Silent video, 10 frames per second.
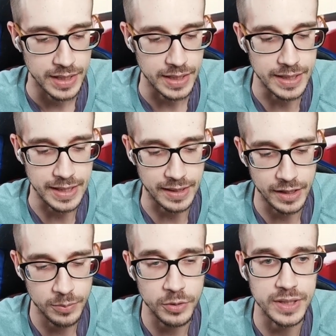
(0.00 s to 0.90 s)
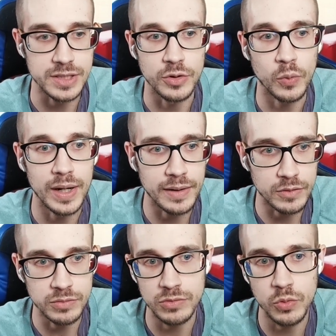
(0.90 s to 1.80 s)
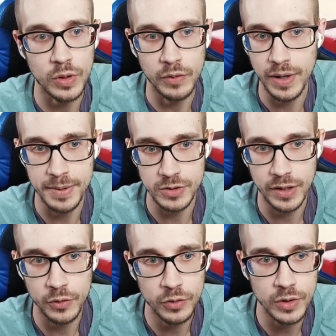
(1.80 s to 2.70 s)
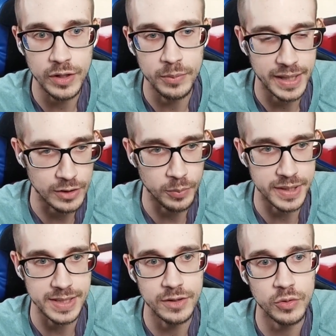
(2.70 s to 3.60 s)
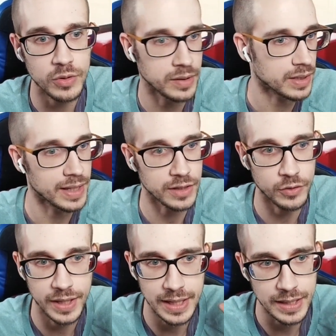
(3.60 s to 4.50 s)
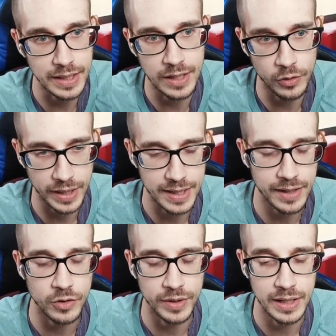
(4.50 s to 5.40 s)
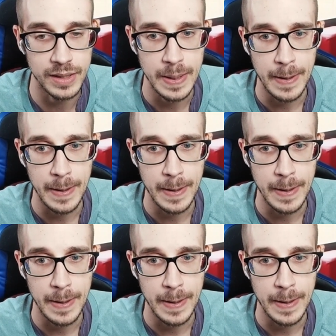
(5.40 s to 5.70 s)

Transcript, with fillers: Y tercero, porque si no, igual le busco a alguna persona que conozco y le digo, mira, te lo presento, quedas con él y, lo organizas con él.